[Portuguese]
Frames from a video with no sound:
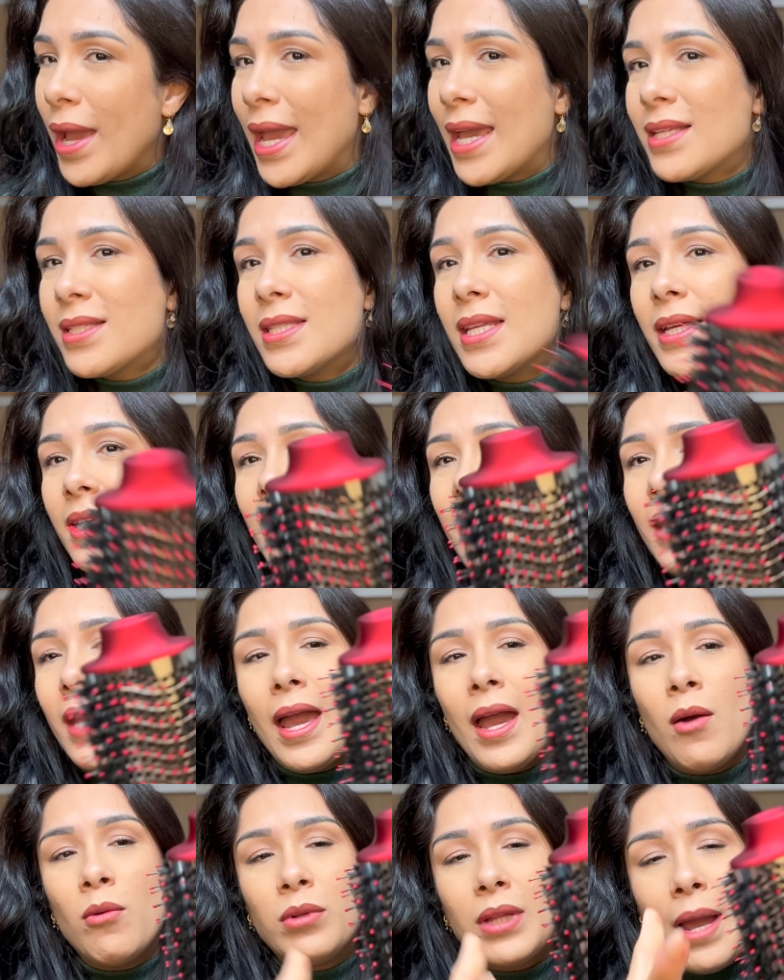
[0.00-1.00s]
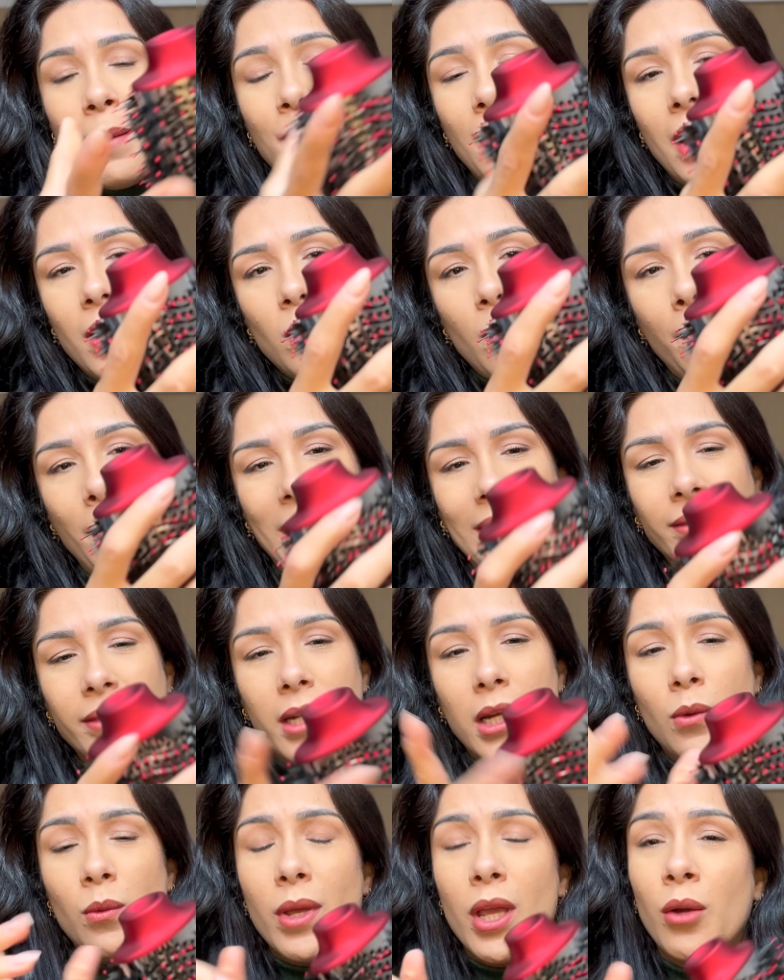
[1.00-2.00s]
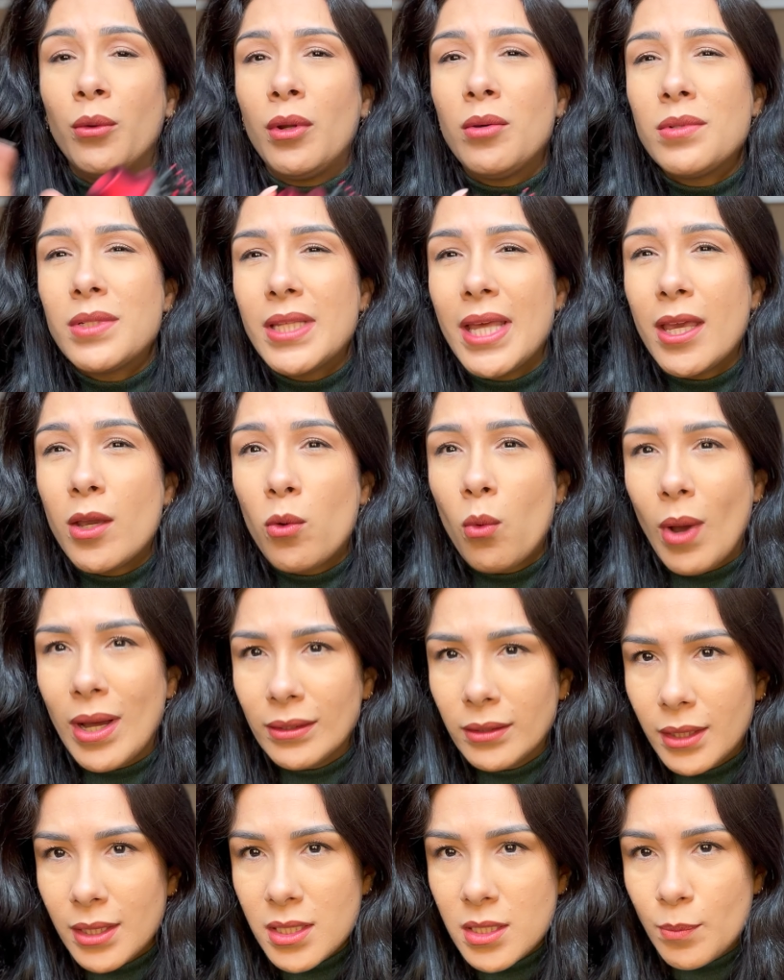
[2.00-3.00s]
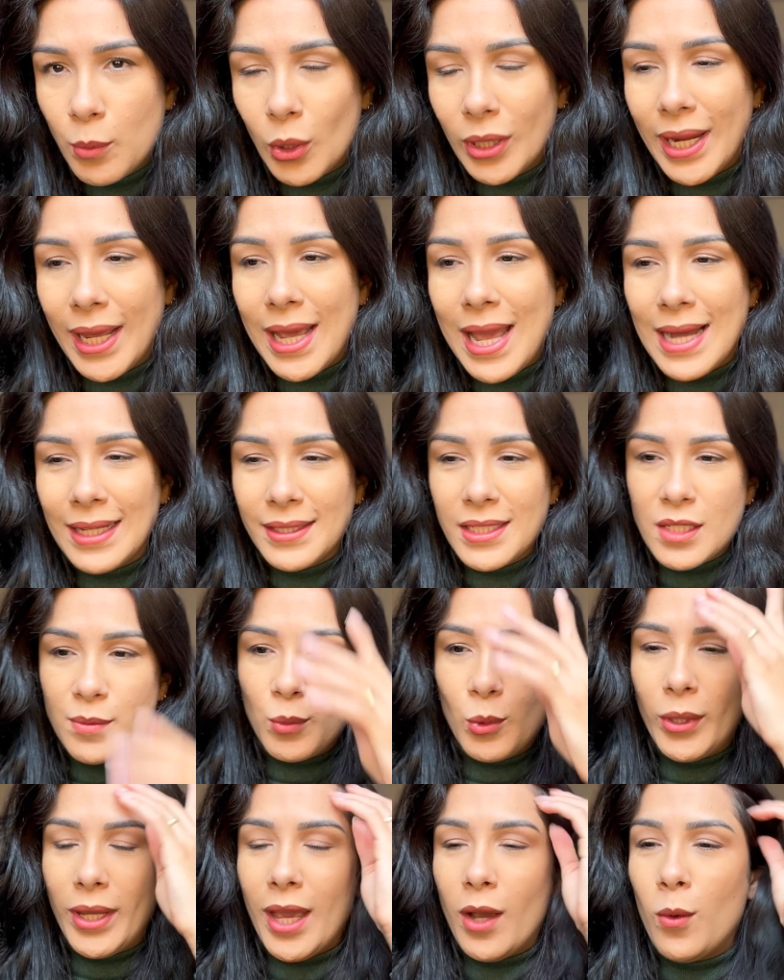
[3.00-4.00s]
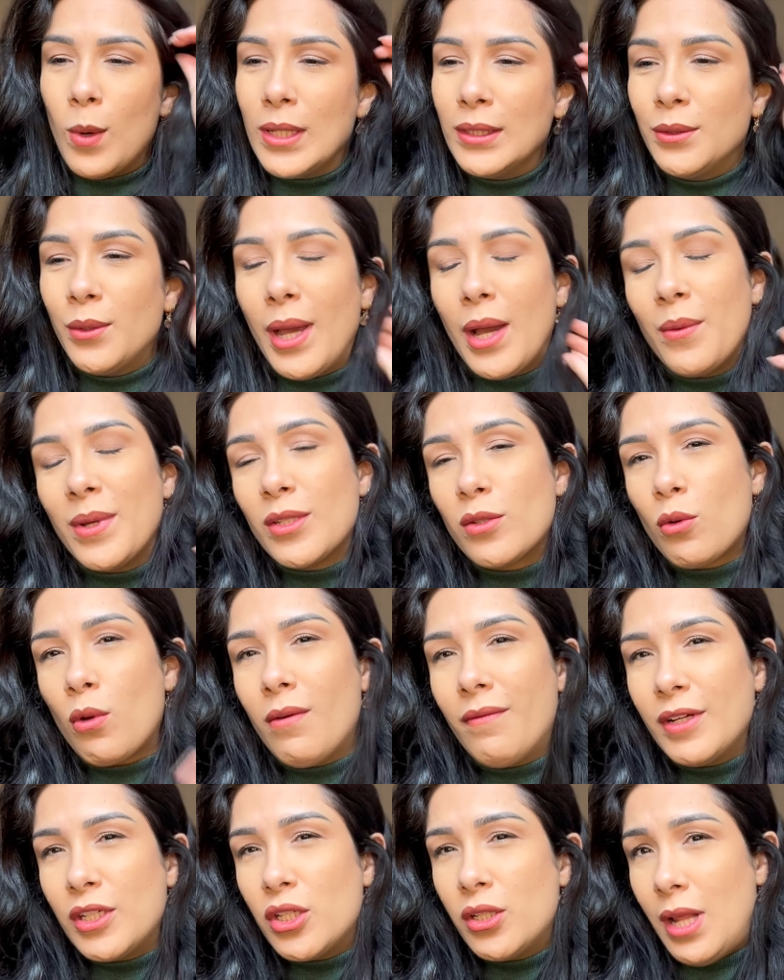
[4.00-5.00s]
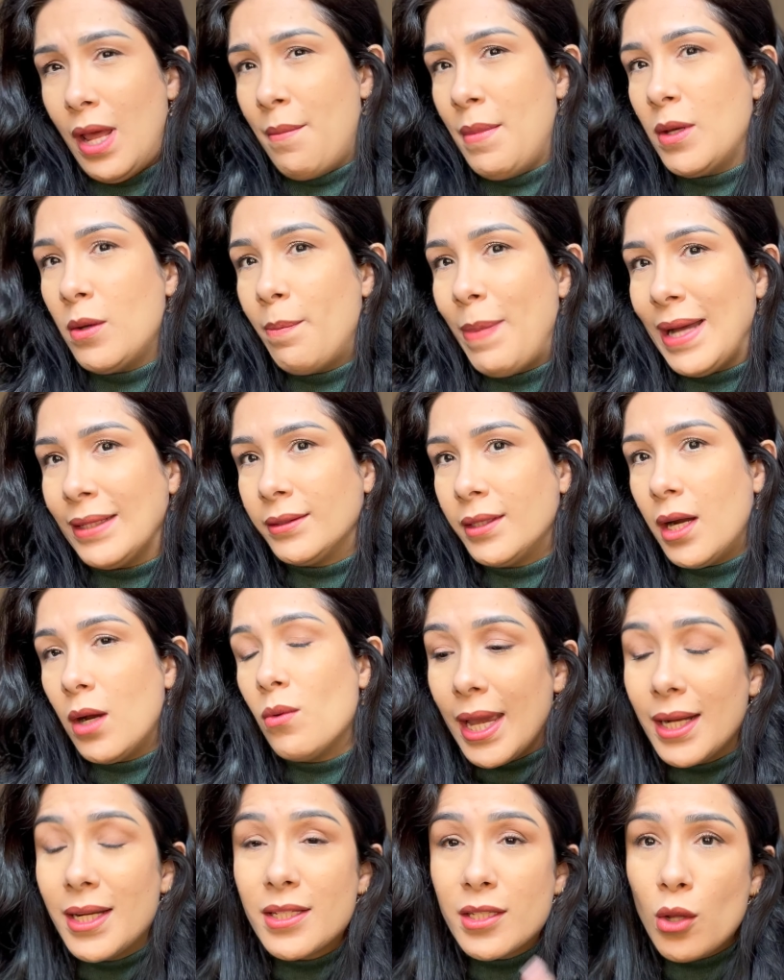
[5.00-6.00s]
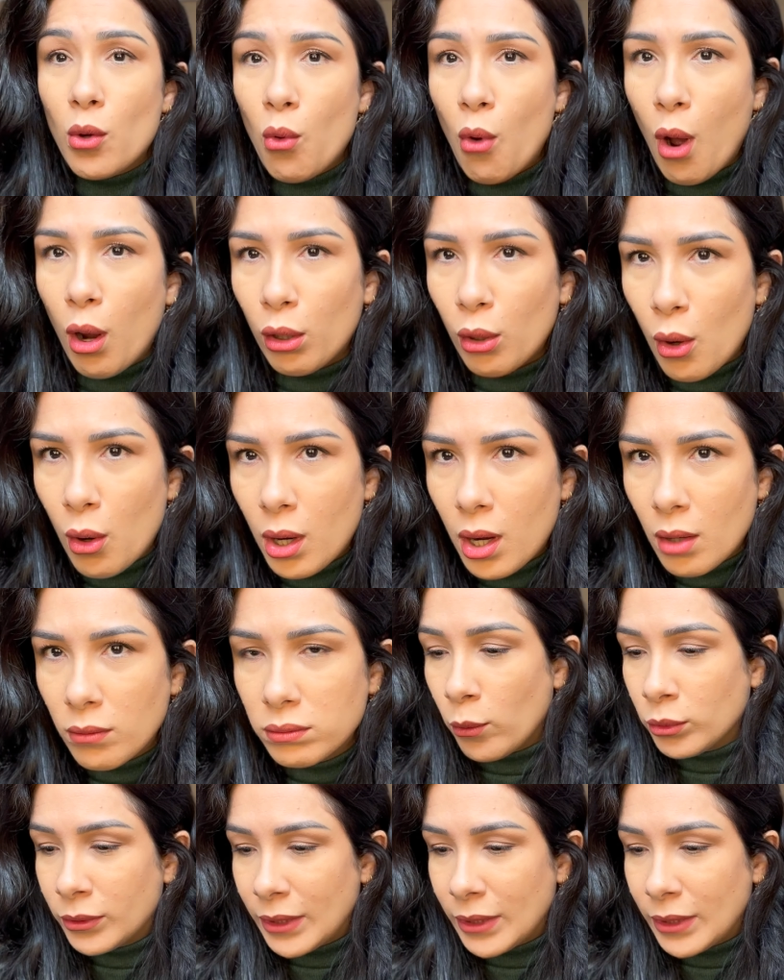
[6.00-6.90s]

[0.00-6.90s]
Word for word: esse daqui é o tamanho padrão. Eu não sei quantas polegadas, porque quando é uma escova de tamanho padrão, eles não colocam o